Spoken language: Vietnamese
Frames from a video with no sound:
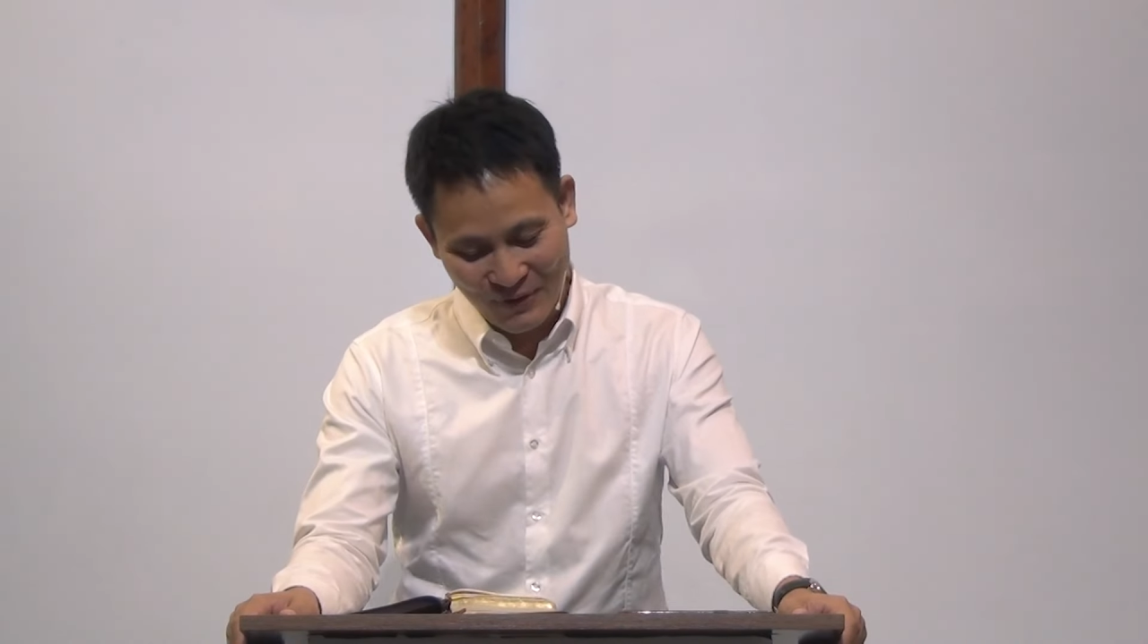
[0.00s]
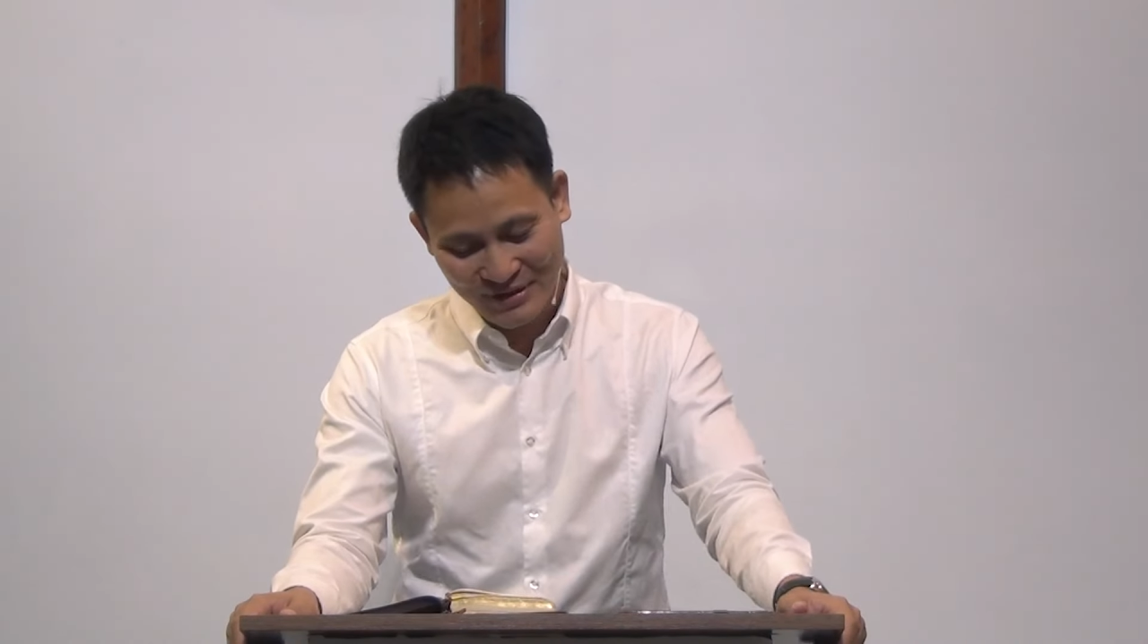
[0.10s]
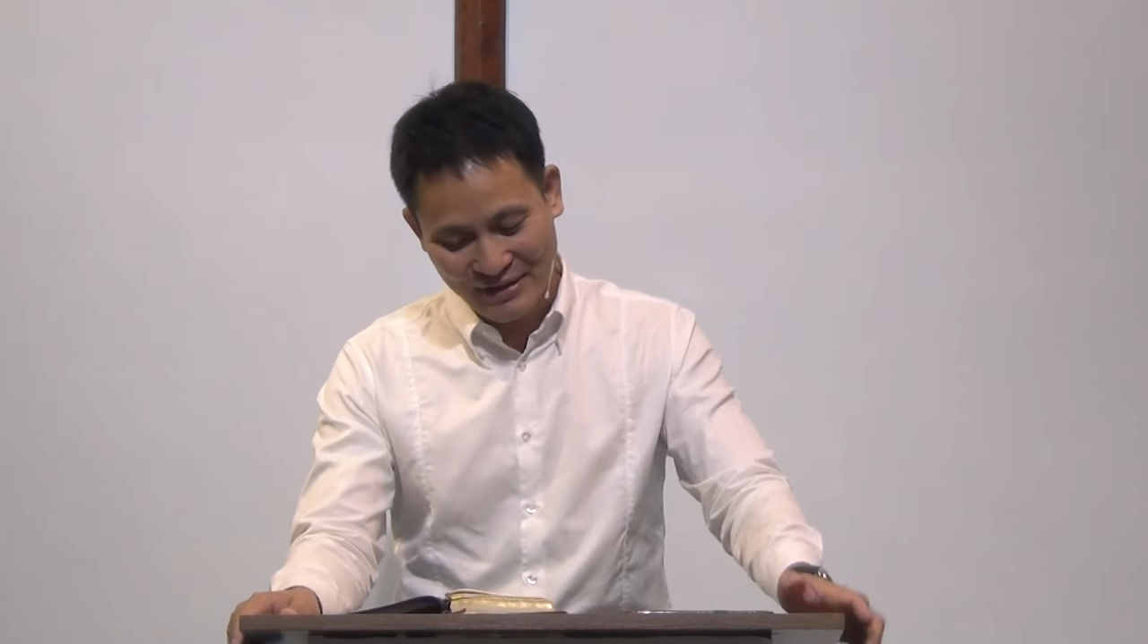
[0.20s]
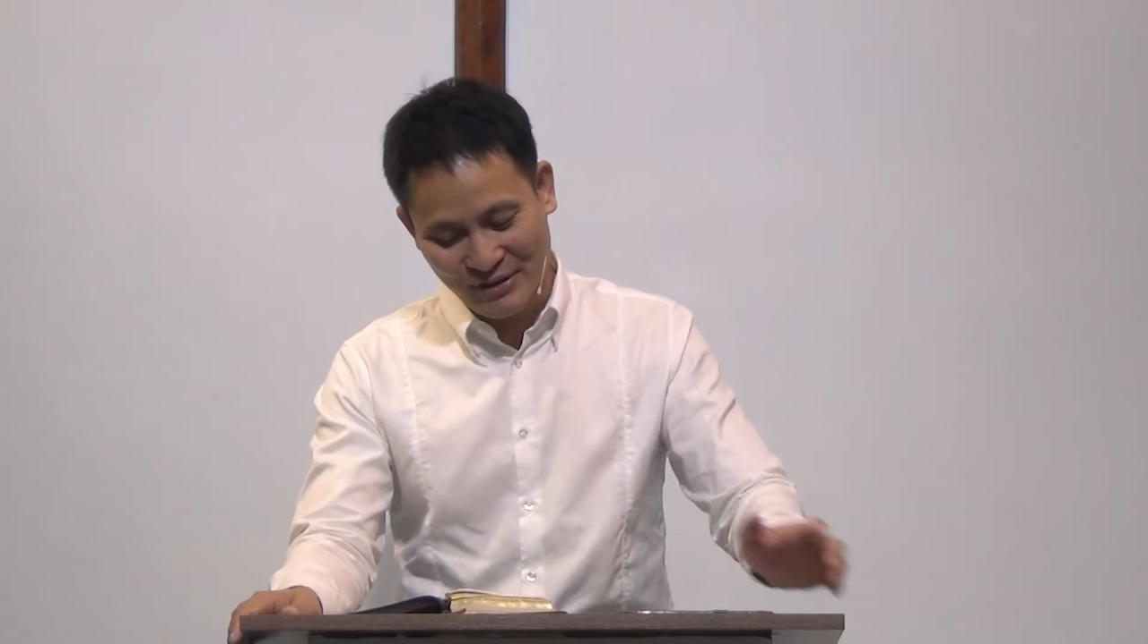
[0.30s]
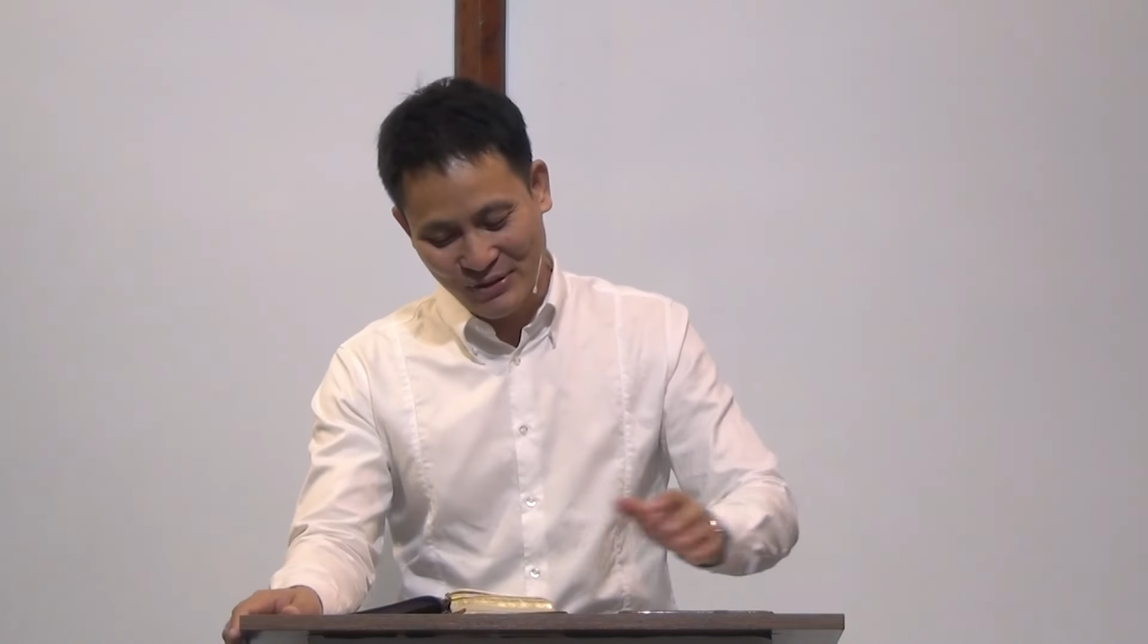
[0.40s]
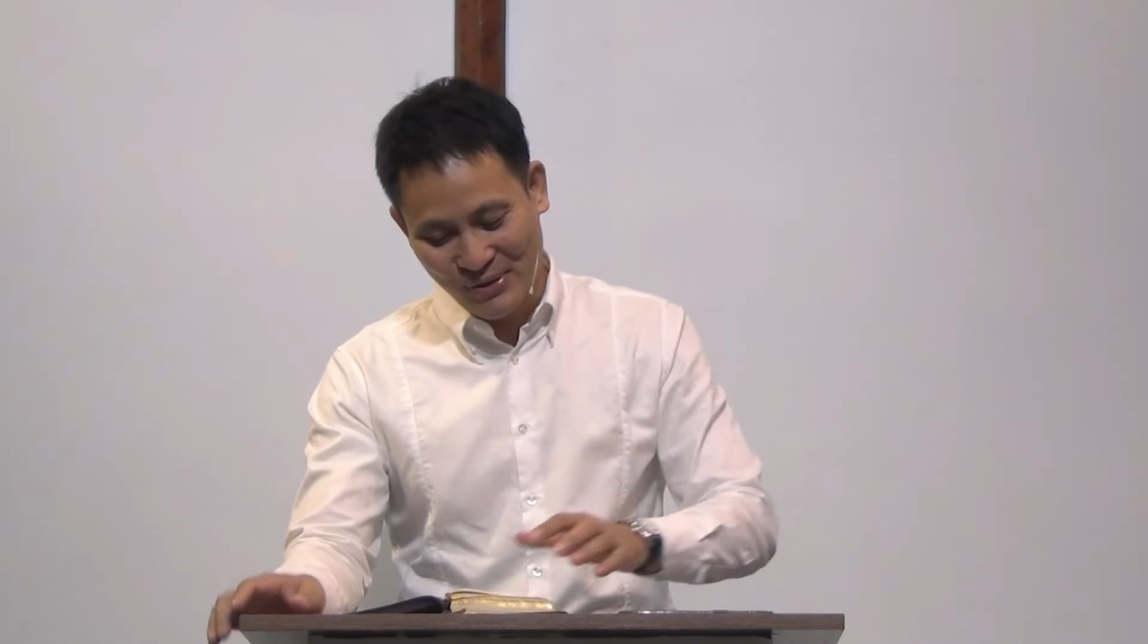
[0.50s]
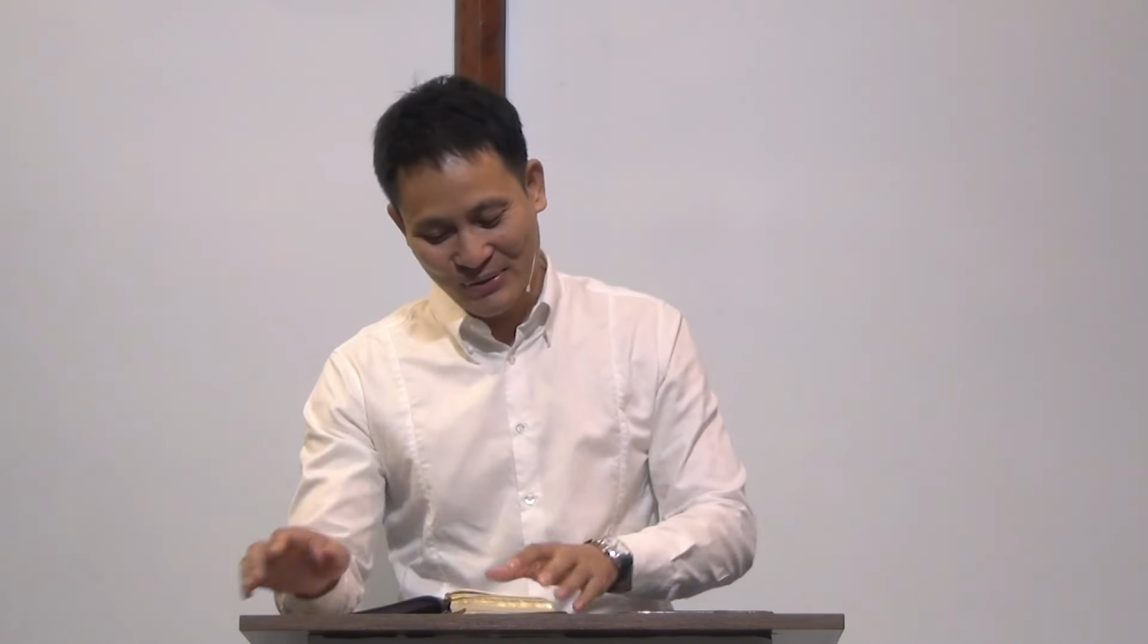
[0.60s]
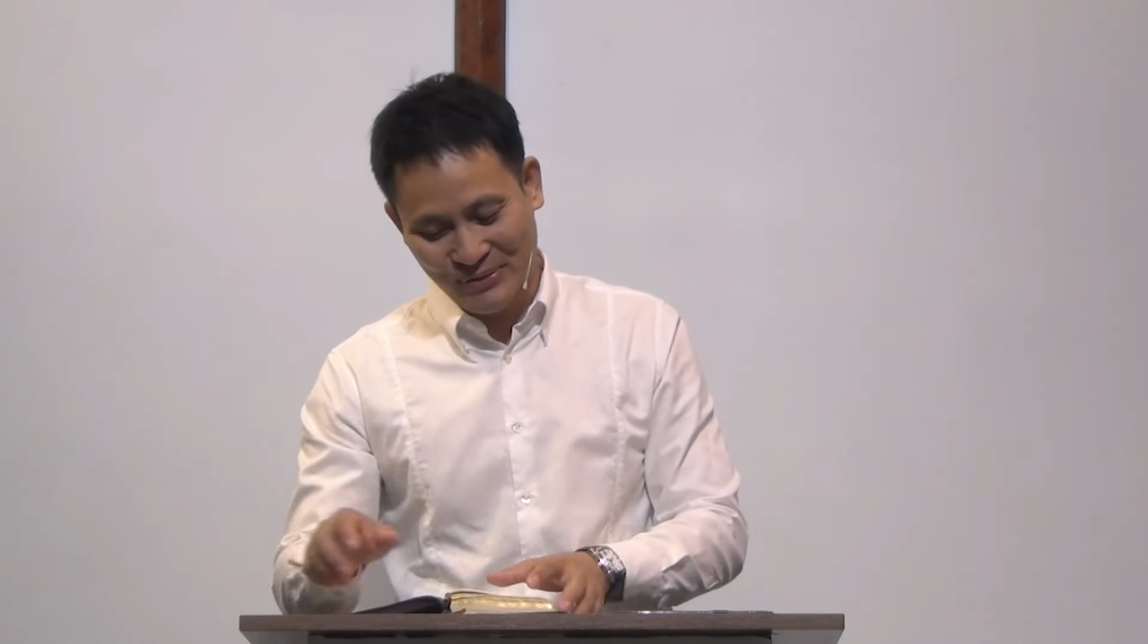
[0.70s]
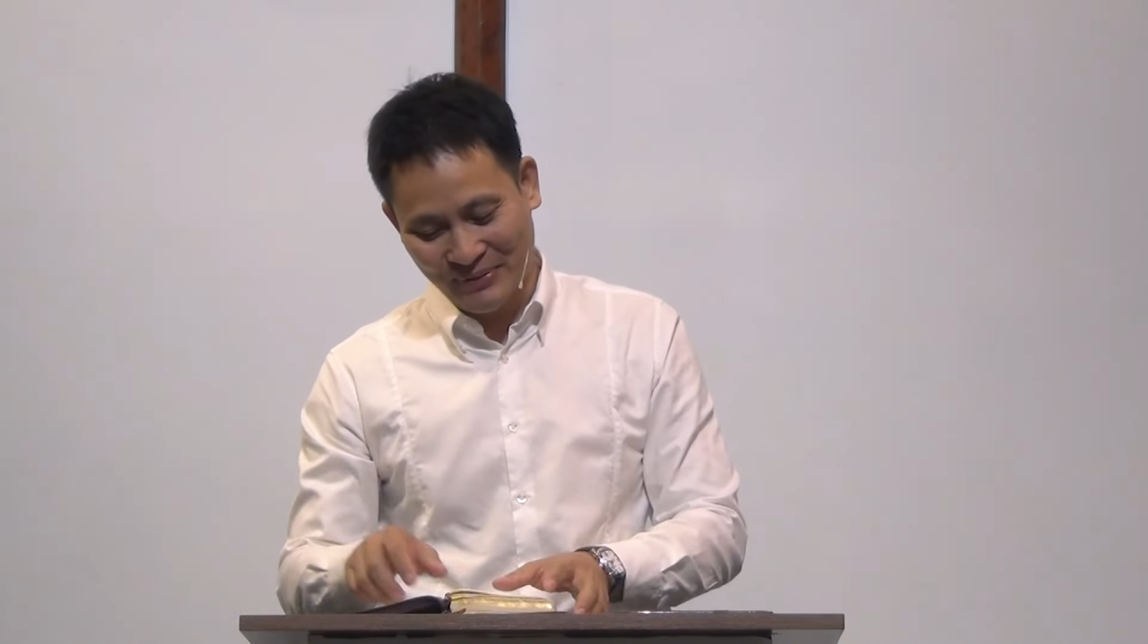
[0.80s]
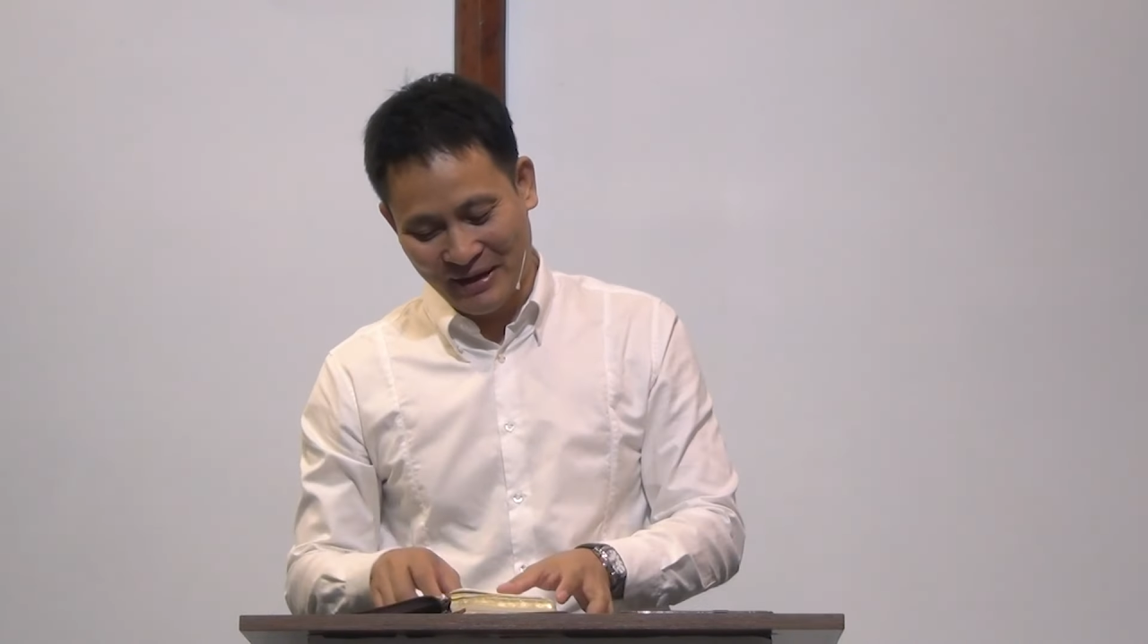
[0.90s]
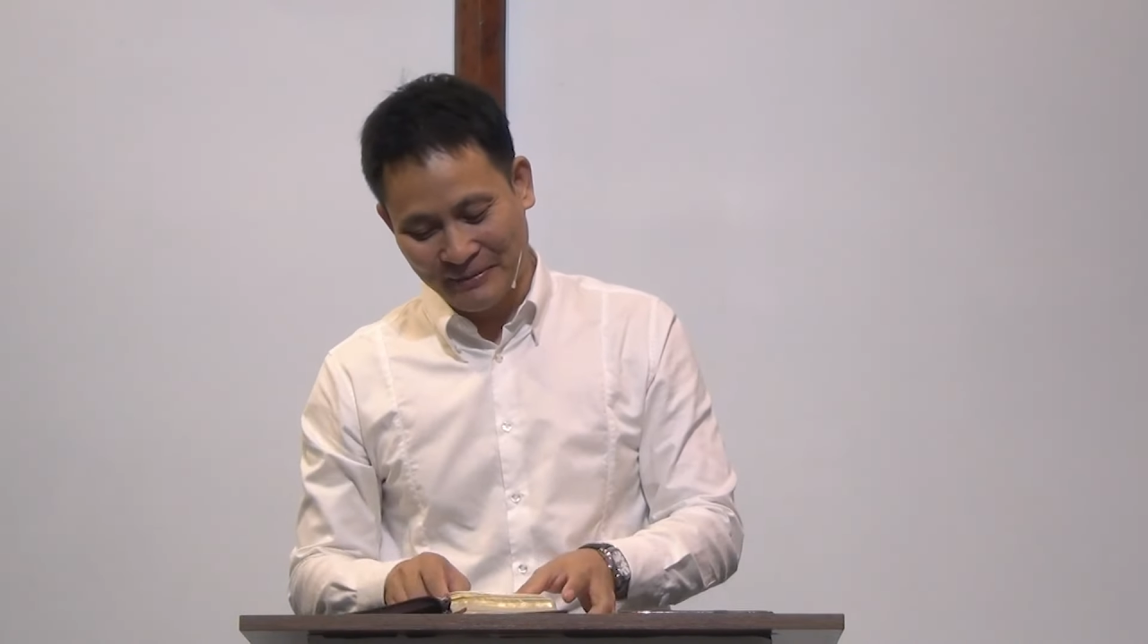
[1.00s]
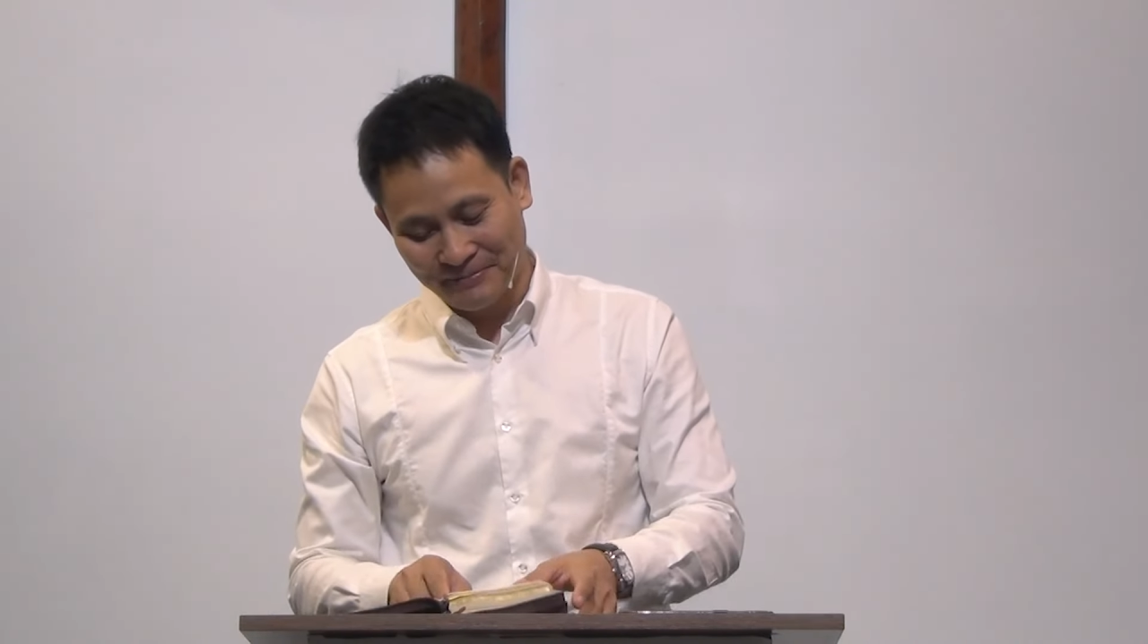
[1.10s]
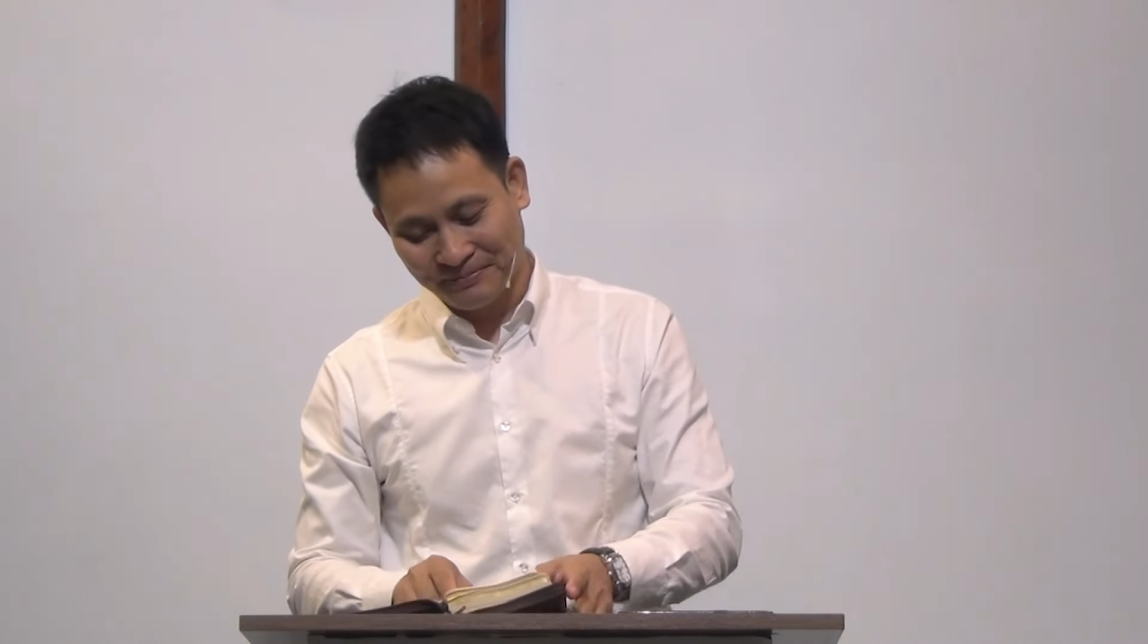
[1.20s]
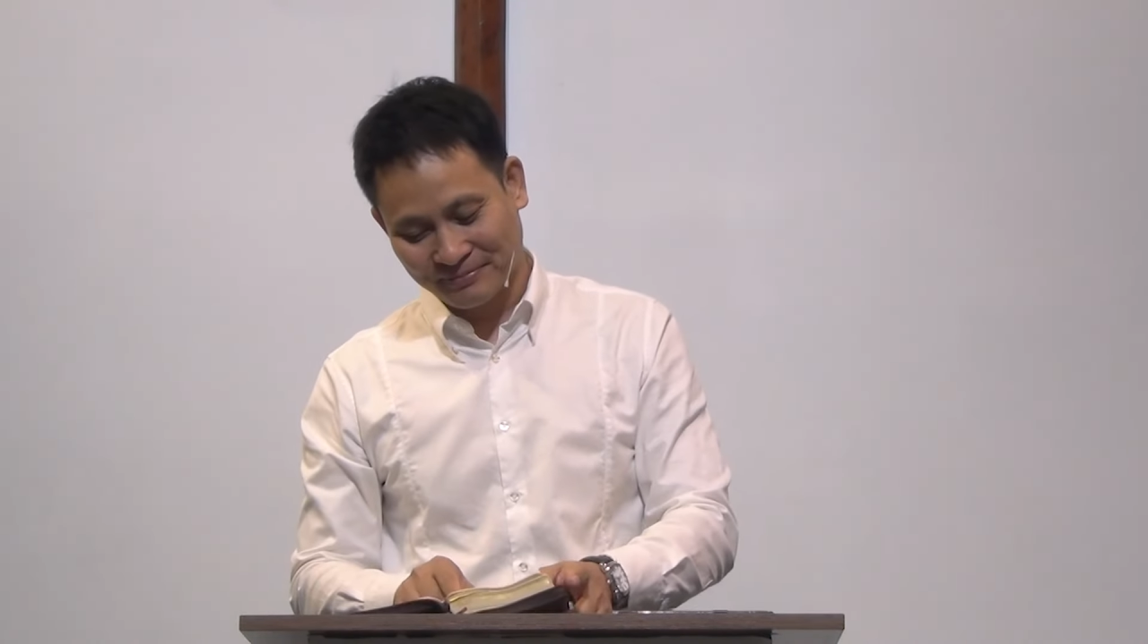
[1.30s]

tay cho chúa của chúng ta